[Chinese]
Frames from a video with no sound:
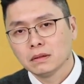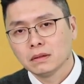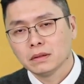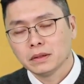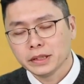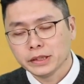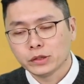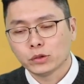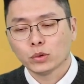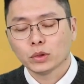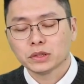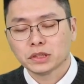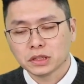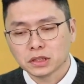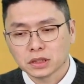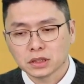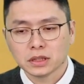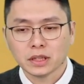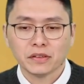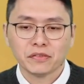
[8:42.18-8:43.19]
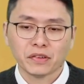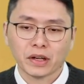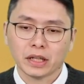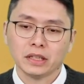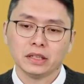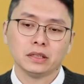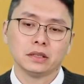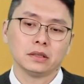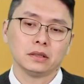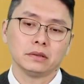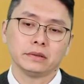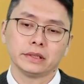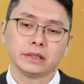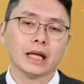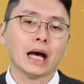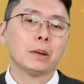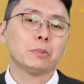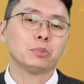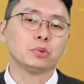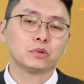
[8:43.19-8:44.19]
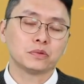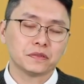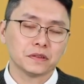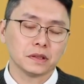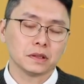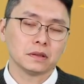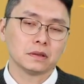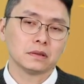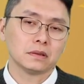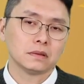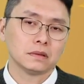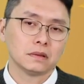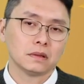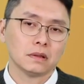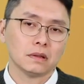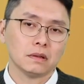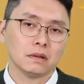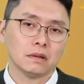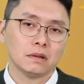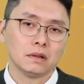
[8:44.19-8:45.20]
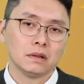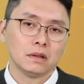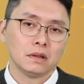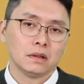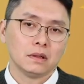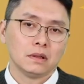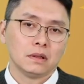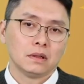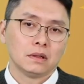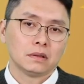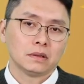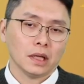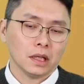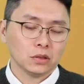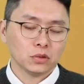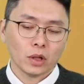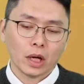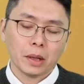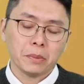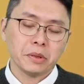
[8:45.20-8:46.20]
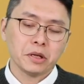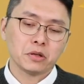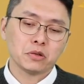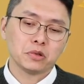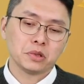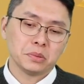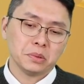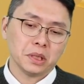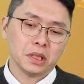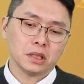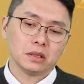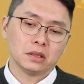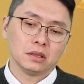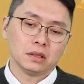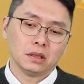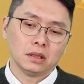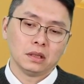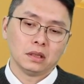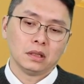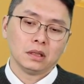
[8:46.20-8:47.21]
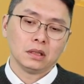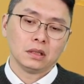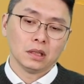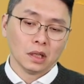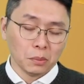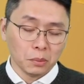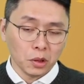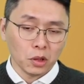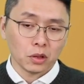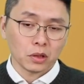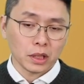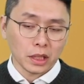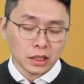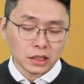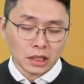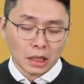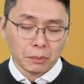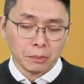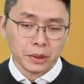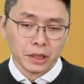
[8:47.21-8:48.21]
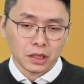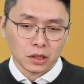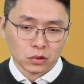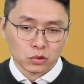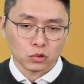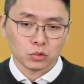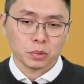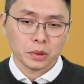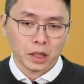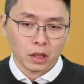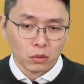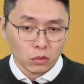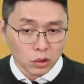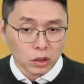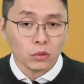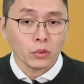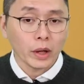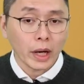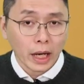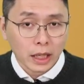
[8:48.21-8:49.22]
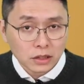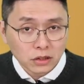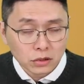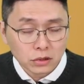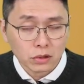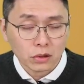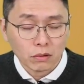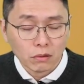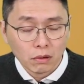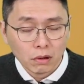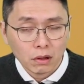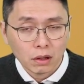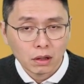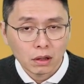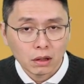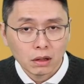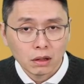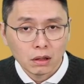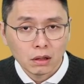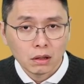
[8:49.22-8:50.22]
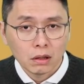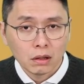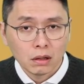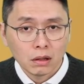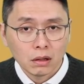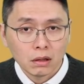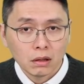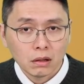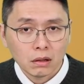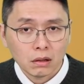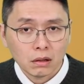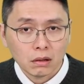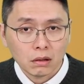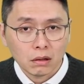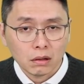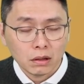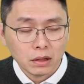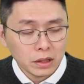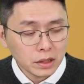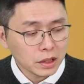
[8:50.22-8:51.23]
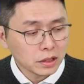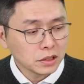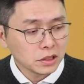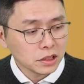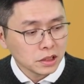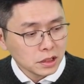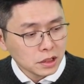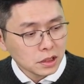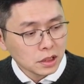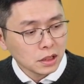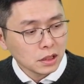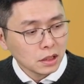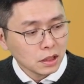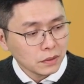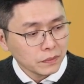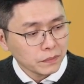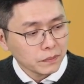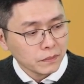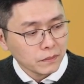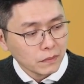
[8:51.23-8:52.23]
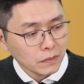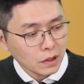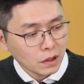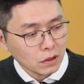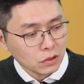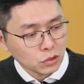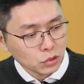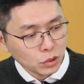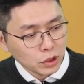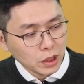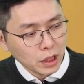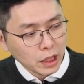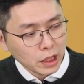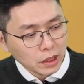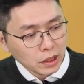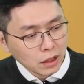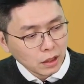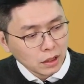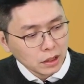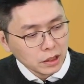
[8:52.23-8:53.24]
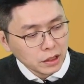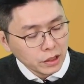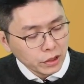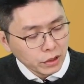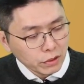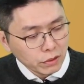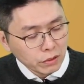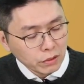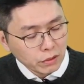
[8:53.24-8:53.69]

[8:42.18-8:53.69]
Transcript: 利多其实也反映了一大部分。但你说 I P 股里面有没有可以涨倍的股票？我认为还是有，一个是金立科，昨天来到二零六，